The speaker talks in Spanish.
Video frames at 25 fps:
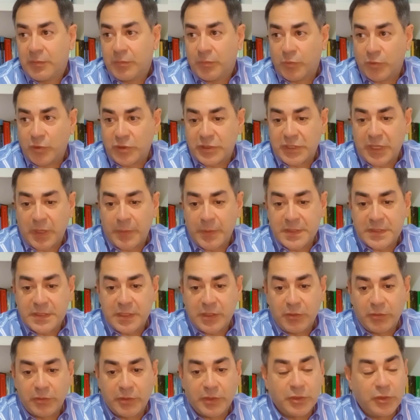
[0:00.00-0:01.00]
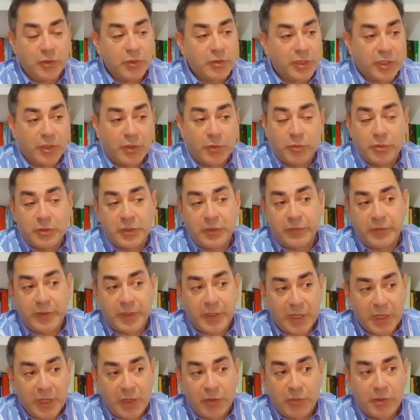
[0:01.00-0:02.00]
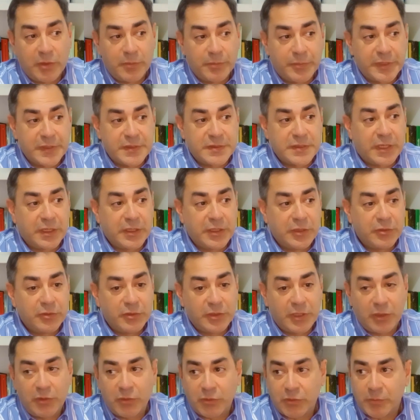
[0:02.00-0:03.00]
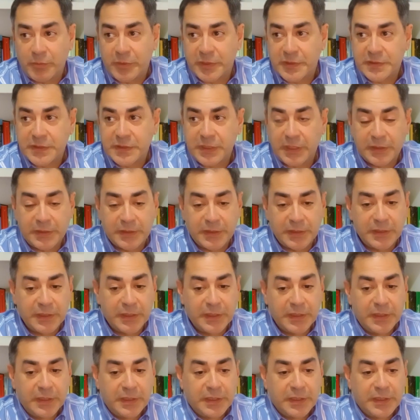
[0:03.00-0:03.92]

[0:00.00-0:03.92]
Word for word: muchas veces, y no quiero justificar a los empresarios ni a los comerciantes,